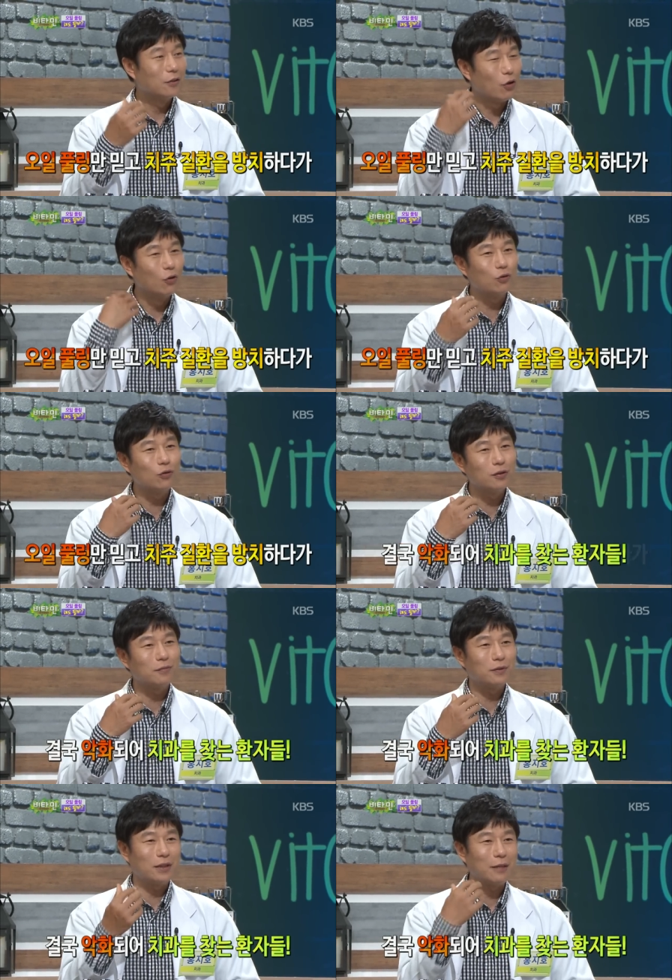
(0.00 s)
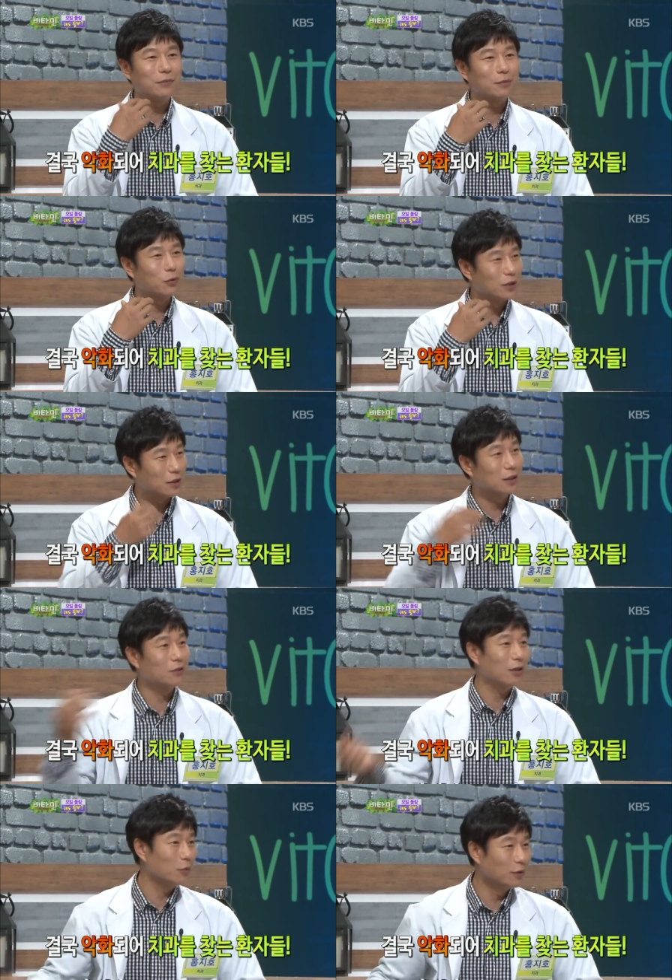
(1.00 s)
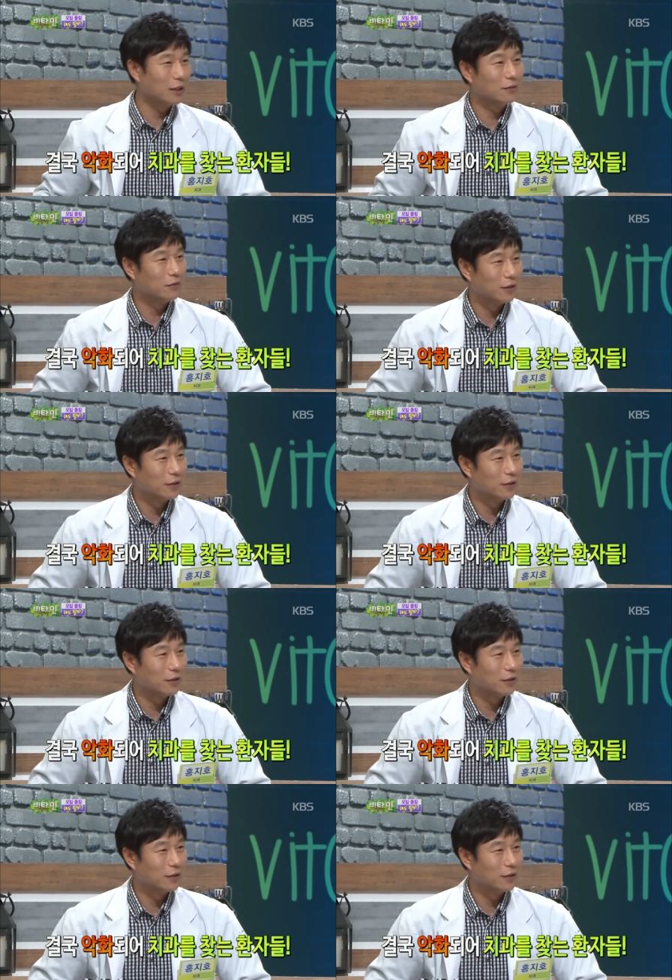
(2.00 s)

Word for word: 결국은 참지 못해서 치과를 온다는 거예요.